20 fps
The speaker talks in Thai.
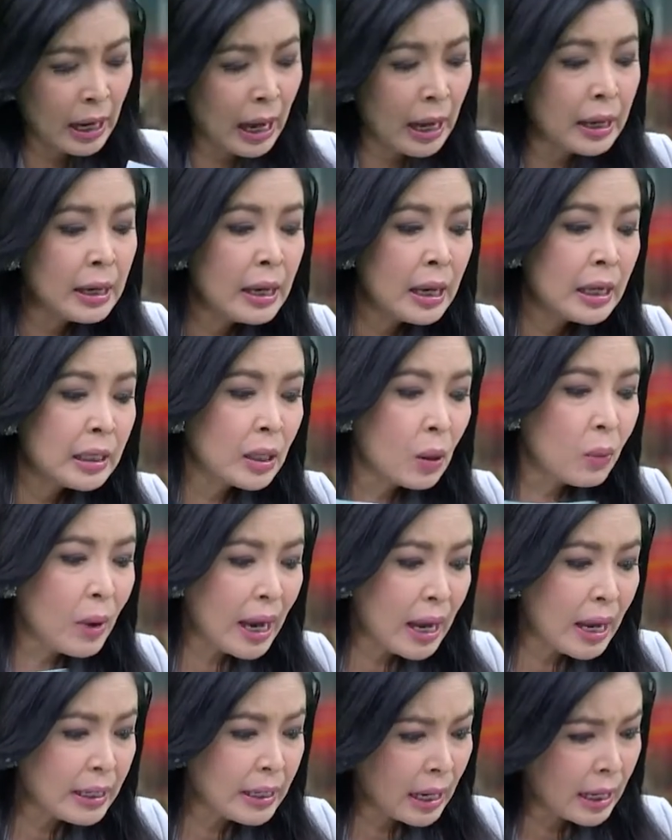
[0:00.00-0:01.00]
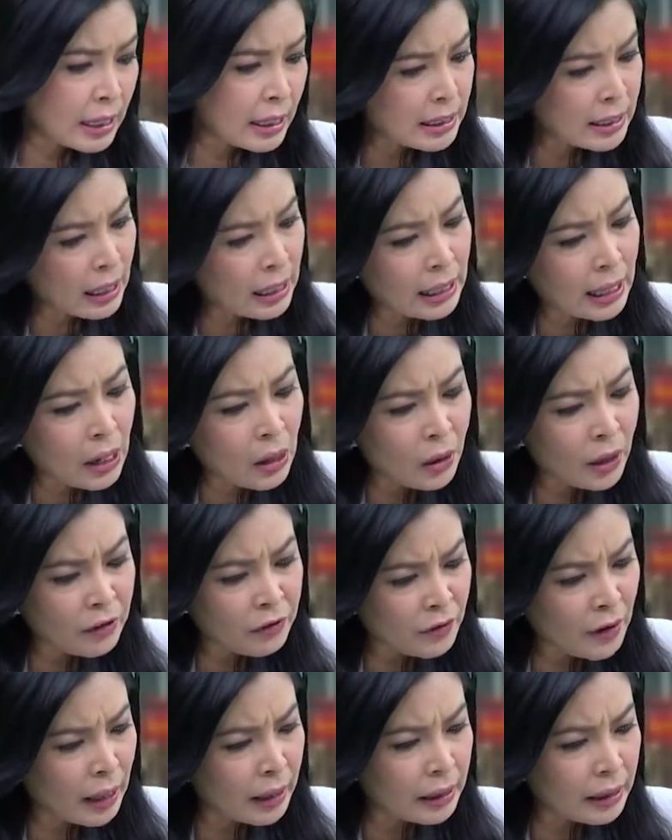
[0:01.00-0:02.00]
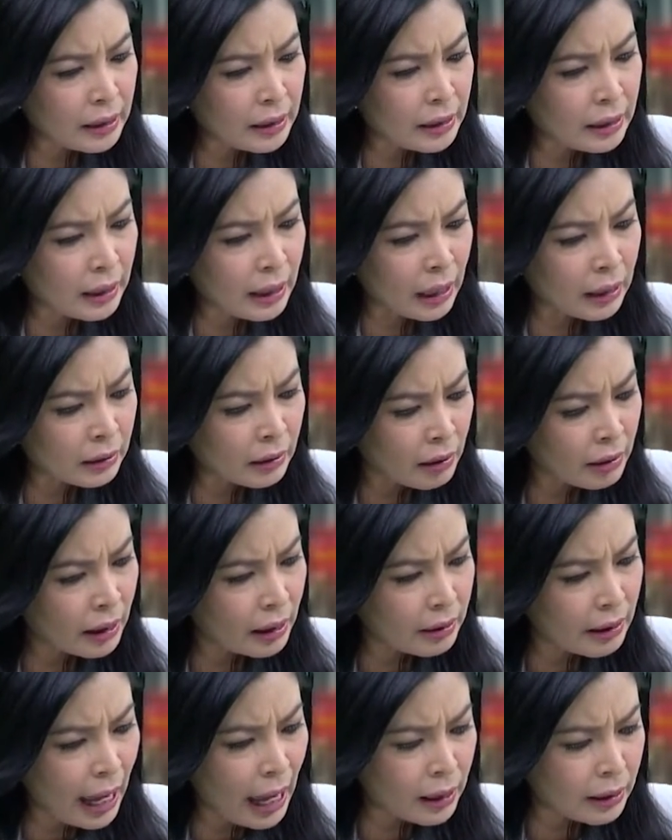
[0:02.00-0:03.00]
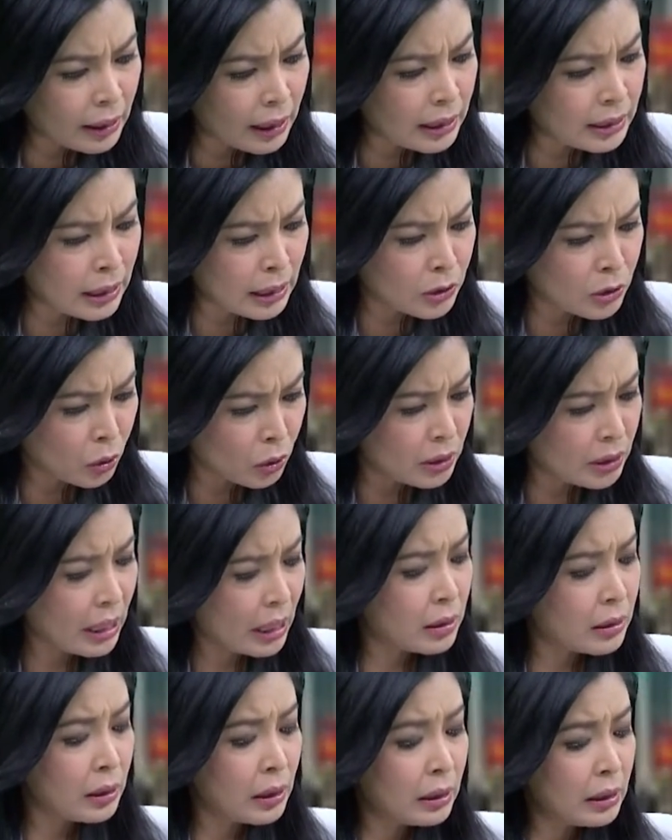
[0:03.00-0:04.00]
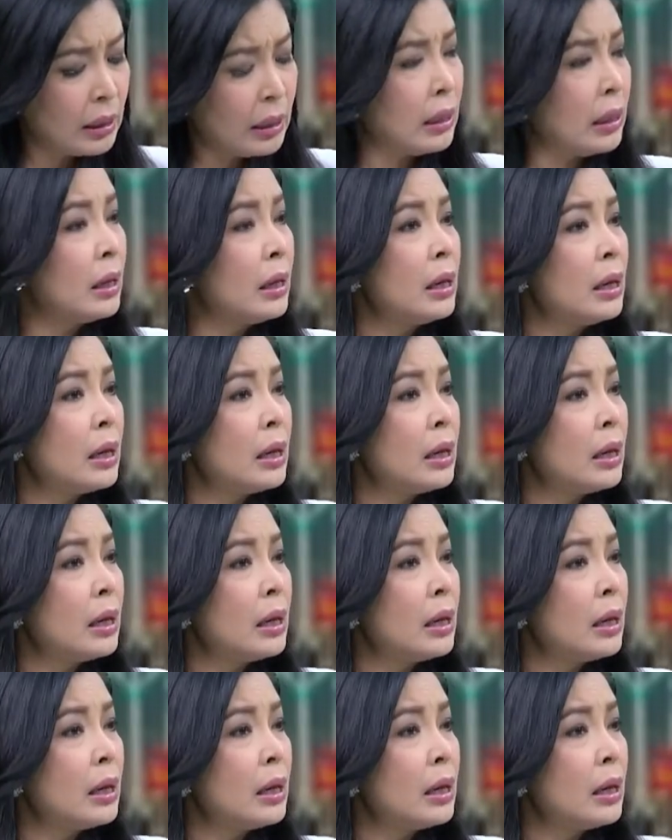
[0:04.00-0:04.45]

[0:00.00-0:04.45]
นะคะแต่ว่าอยากให้อาจารย์เล่าให้ฟังนิดนึงค่ะตอนแรกๆเลยอาจารย์สนใจเรื่องนี้